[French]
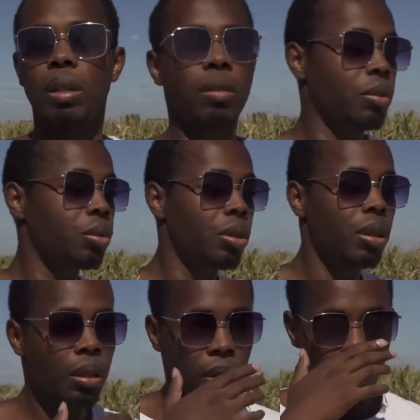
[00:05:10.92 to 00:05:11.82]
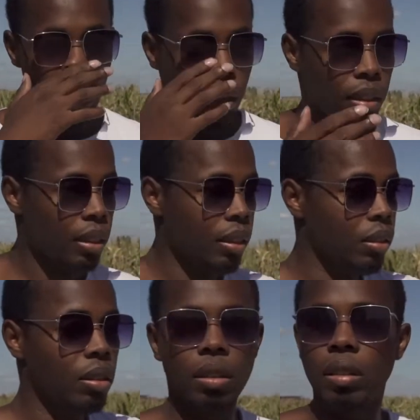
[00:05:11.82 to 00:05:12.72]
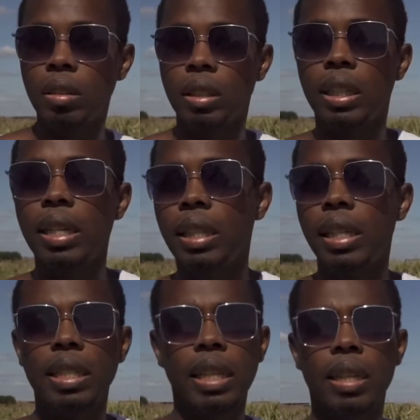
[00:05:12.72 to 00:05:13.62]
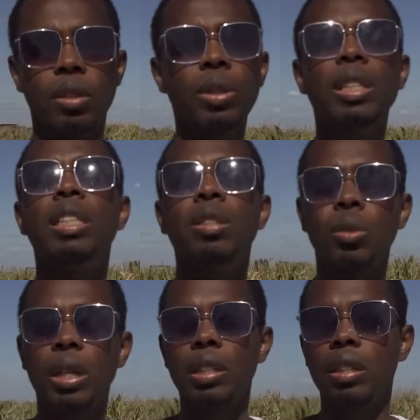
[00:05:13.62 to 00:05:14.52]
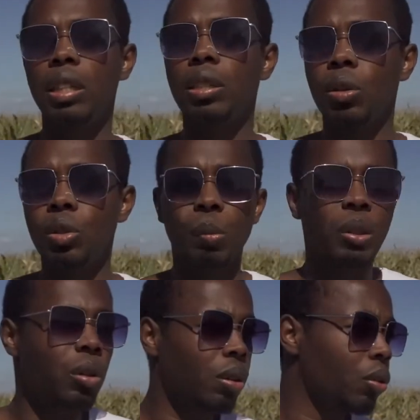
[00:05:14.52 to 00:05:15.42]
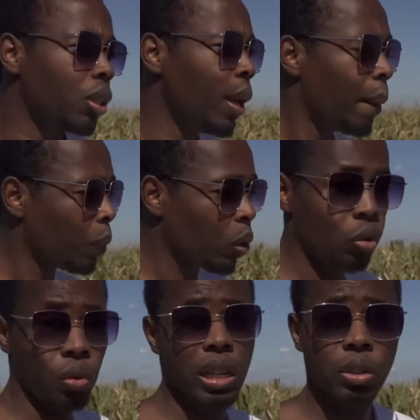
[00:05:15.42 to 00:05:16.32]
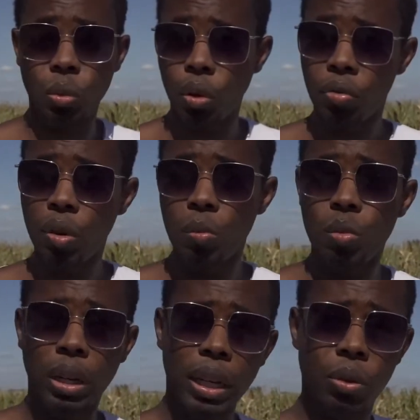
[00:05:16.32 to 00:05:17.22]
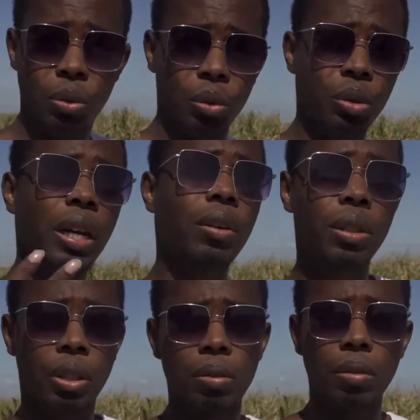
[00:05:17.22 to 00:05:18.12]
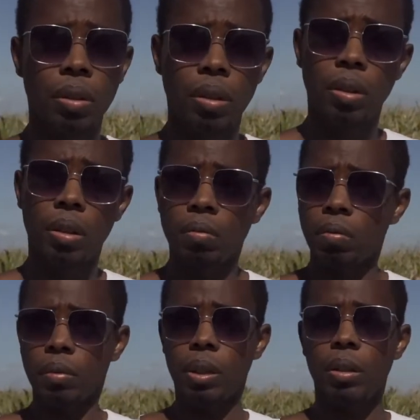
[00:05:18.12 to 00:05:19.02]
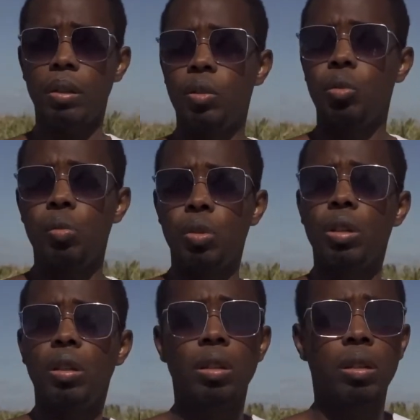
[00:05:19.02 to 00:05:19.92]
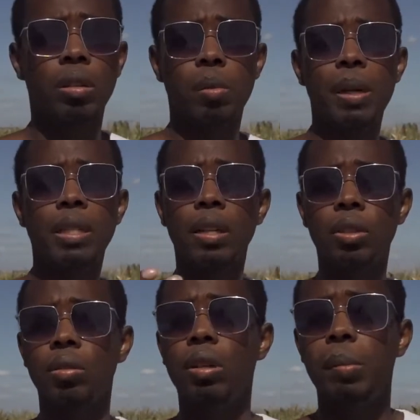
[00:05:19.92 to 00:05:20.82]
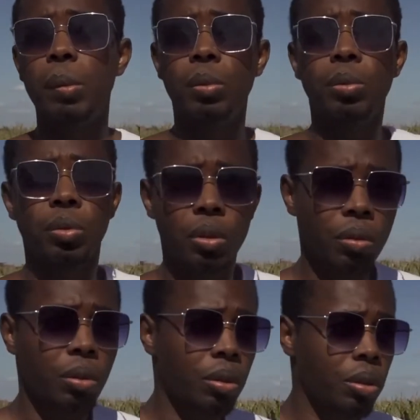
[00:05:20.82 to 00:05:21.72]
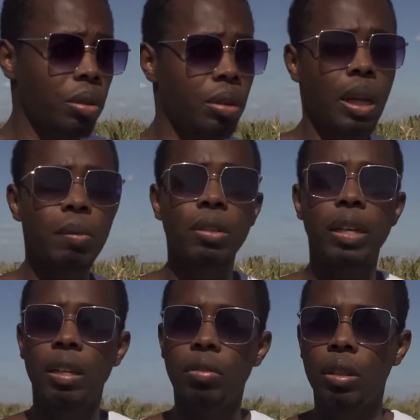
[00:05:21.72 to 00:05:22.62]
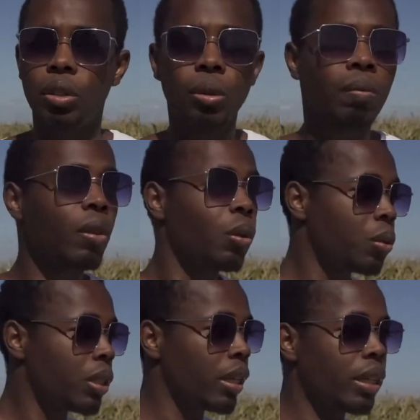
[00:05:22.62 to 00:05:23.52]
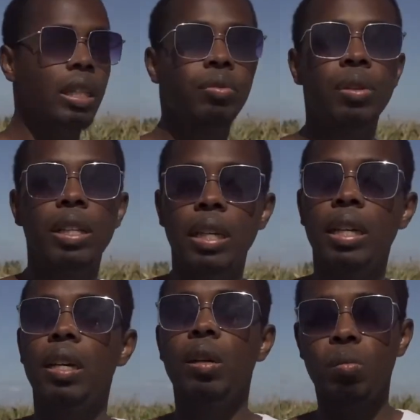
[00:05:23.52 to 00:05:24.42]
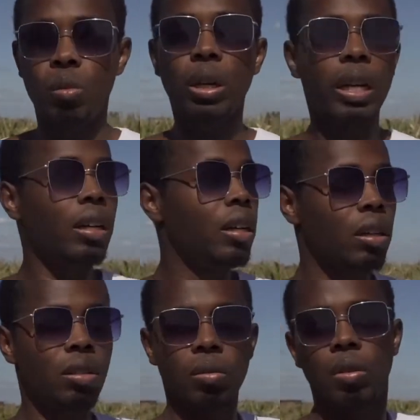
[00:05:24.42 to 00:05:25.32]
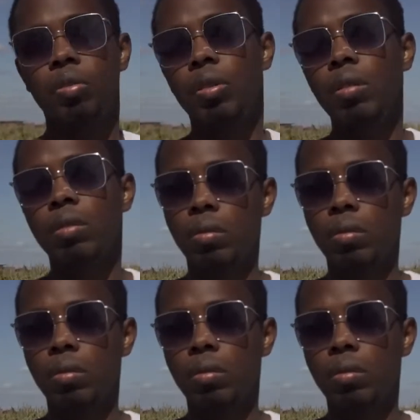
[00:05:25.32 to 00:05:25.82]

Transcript: écoute, voilà. Déjà, déjà c'est non-assistance en personne en danger. Tu laisses ton enfant mourir au nom de ta religion. tu me donnes le passage de la Bible ou de, de n'importe quel livre religieux où c'est écrit qu'il faut laisser mourir ton enfant